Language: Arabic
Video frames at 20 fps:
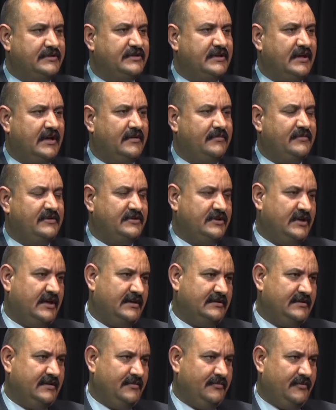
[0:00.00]
جهة من
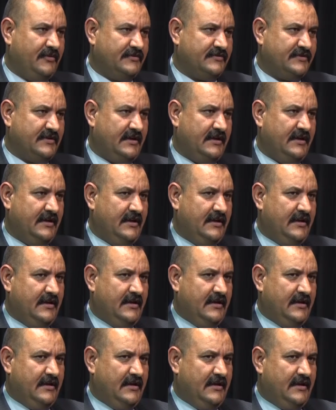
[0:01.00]
جهات الموصل
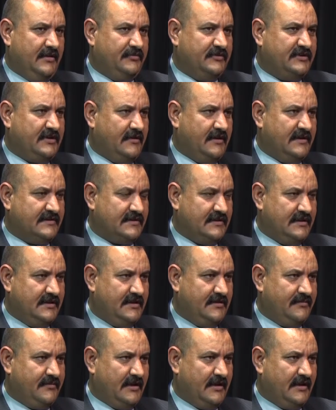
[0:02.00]
آه،
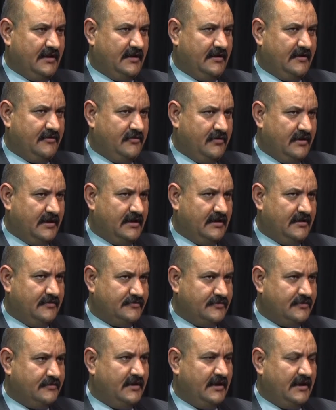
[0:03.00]
متواصلين مع اخواننا
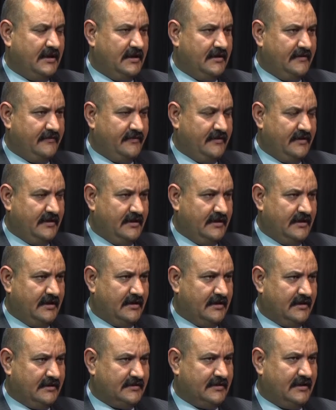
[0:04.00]
وزملائي في
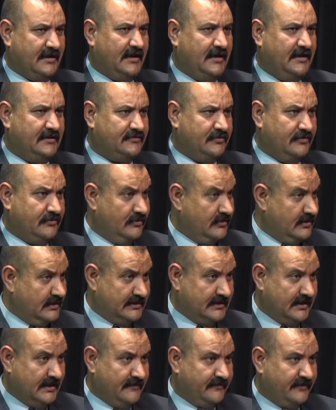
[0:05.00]
القطاعات وكل
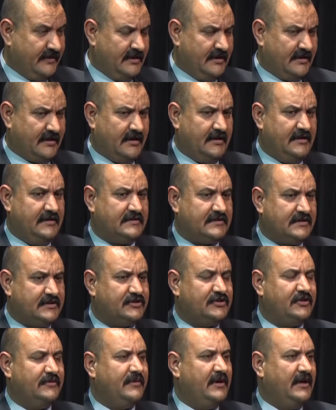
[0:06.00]
قطاع فيه رئيس
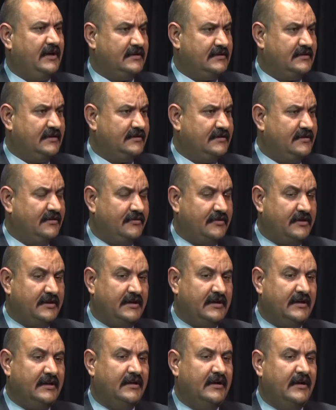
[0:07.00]
اجتماعاتنا
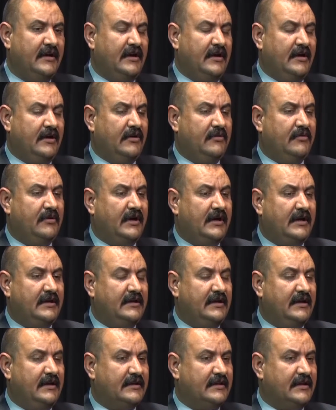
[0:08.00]
الدوريه
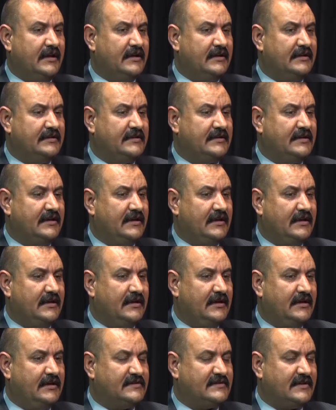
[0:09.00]
واني اطلقت
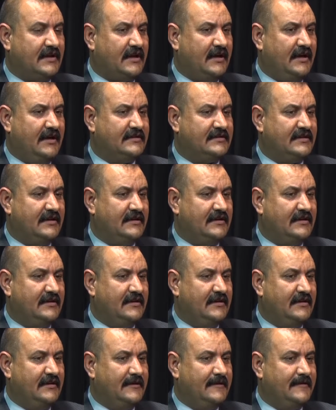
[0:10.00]
آه، صراحه
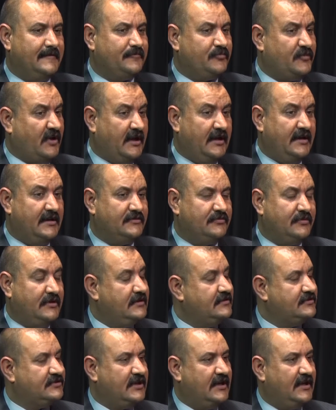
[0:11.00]
آه، عهد
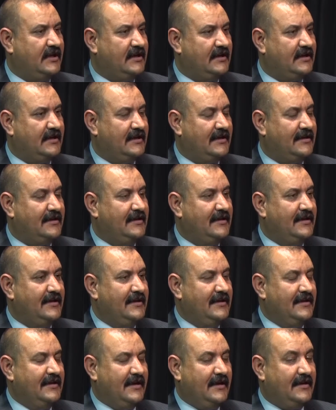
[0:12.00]
وان شاء الله
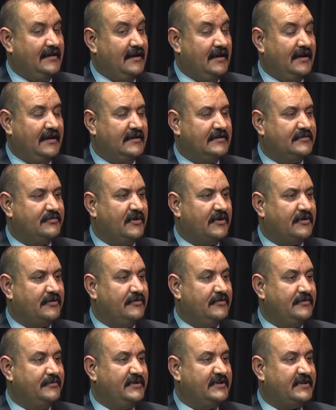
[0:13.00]
هذا العهد
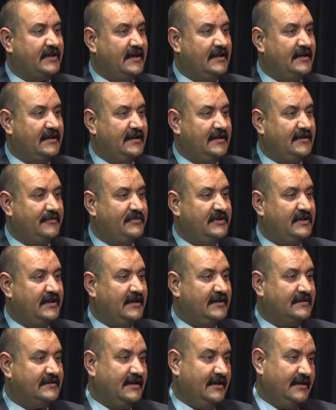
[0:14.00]
مرهون بتحرير
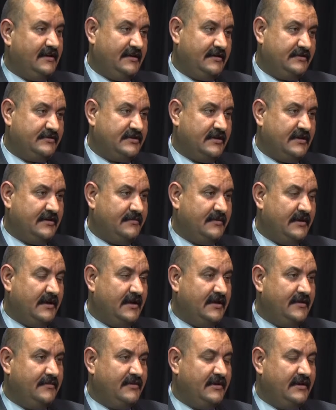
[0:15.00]
بدايه تحرير الجانب
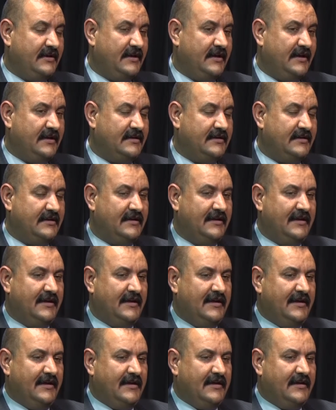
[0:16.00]
الايمن لان
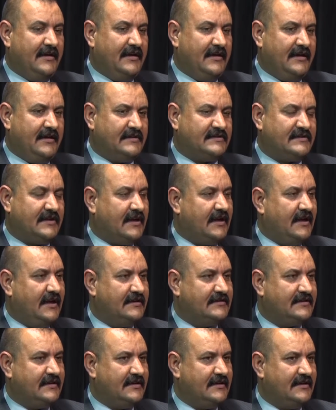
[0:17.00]

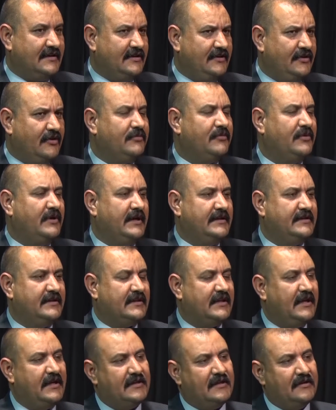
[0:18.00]
صراحه يوم واحد
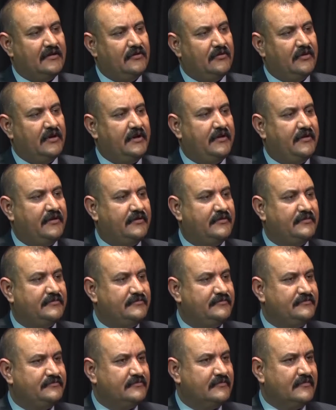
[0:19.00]
ثلاثة هو يوم
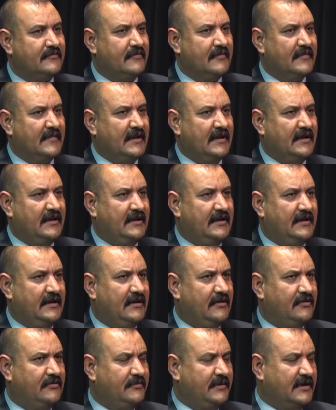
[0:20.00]

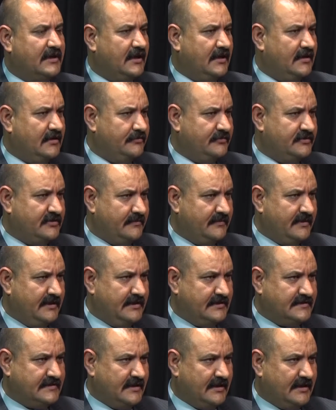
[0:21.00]
له مكانه
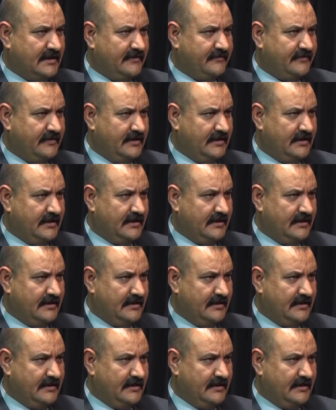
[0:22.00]
متميزه في